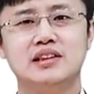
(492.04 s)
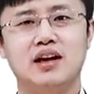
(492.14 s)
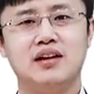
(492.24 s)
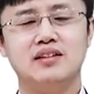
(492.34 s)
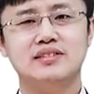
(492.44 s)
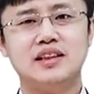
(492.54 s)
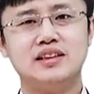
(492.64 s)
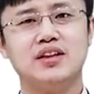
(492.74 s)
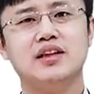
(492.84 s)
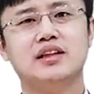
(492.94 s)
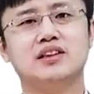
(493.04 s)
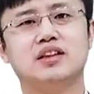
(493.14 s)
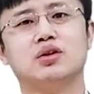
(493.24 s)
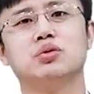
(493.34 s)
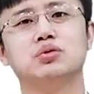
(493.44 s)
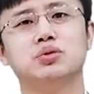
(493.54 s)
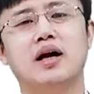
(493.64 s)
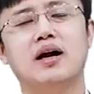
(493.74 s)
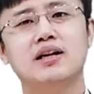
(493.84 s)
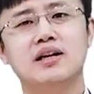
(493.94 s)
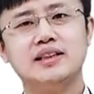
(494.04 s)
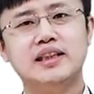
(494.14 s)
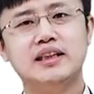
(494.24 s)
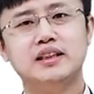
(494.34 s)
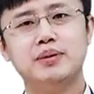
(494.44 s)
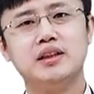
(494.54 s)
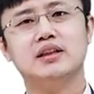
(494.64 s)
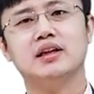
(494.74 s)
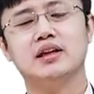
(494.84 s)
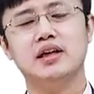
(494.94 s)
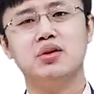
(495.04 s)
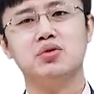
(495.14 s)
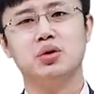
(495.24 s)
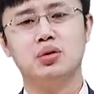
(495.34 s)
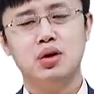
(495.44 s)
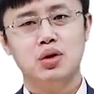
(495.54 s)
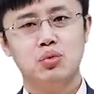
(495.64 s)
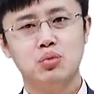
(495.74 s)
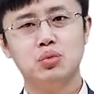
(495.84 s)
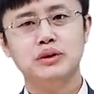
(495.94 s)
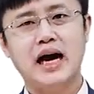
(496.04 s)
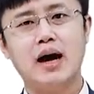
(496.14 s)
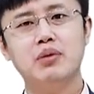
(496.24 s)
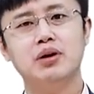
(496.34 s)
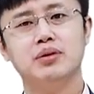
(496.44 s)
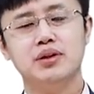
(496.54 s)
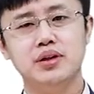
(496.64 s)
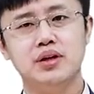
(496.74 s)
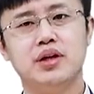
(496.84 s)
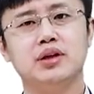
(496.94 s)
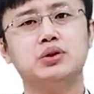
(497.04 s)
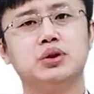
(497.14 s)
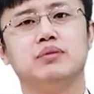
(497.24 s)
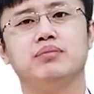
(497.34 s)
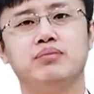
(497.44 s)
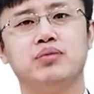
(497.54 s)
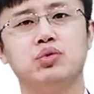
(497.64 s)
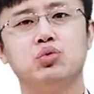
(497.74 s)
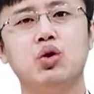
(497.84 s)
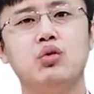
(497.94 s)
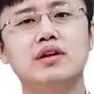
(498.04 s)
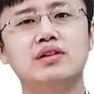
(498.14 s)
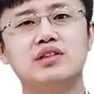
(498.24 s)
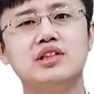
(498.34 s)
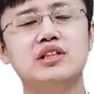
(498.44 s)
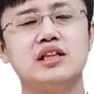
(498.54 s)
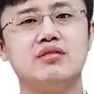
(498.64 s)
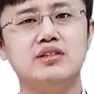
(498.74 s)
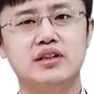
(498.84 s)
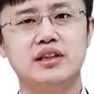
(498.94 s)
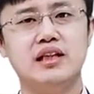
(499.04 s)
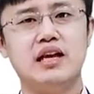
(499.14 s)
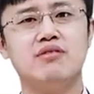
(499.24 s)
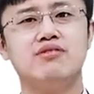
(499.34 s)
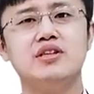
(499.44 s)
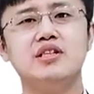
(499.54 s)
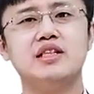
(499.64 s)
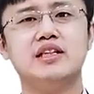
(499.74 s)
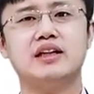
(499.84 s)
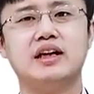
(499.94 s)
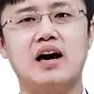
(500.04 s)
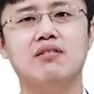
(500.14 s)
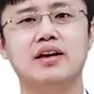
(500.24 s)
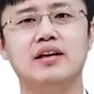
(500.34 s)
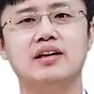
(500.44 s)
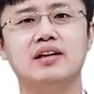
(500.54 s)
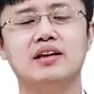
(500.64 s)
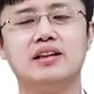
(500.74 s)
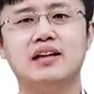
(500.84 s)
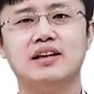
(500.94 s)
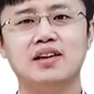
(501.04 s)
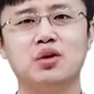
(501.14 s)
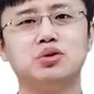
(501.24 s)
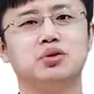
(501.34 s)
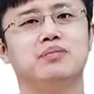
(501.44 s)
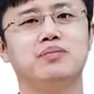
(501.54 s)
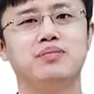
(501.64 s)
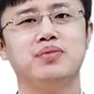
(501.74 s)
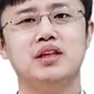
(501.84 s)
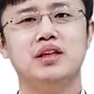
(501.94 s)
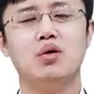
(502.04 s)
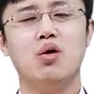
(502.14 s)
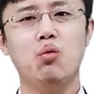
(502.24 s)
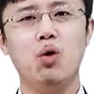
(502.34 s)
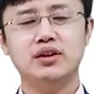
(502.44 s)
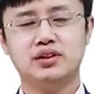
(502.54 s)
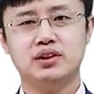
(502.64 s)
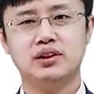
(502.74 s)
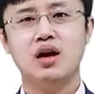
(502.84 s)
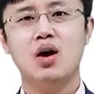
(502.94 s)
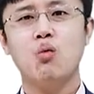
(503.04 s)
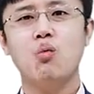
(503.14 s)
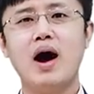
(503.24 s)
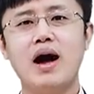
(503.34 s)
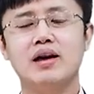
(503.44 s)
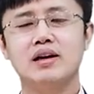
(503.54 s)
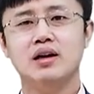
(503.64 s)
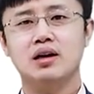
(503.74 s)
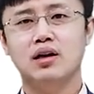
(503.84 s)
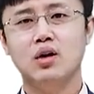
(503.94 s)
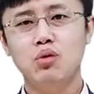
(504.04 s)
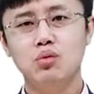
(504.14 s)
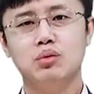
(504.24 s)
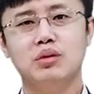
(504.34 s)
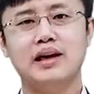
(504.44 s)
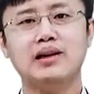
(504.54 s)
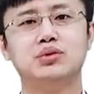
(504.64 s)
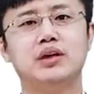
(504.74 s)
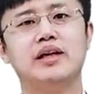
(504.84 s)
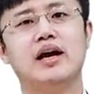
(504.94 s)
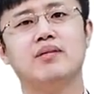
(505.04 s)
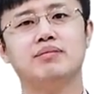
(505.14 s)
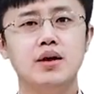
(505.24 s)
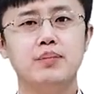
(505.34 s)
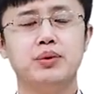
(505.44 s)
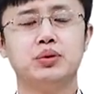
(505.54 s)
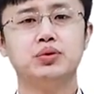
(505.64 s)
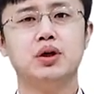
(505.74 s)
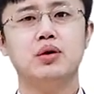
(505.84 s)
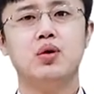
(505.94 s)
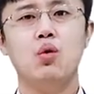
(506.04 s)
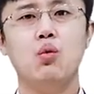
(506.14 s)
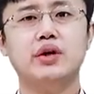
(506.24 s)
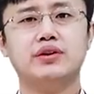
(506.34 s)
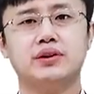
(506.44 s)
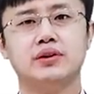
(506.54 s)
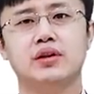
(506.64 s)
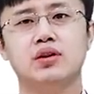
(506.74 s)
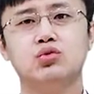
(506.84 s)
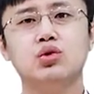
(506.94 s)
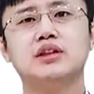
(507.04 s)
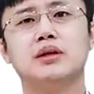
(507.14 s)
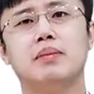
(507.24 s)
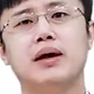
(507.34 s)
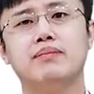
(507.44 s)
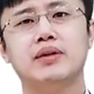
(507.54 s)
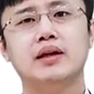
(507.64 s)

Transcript: 啊，再介绍一个小的工具啊，建议竞聘者呢可以用五 W E H，多问自己几个问题来分析这个岗位和它的要求。以 what、why 和 who 来举例呀，比如说 what 做什么，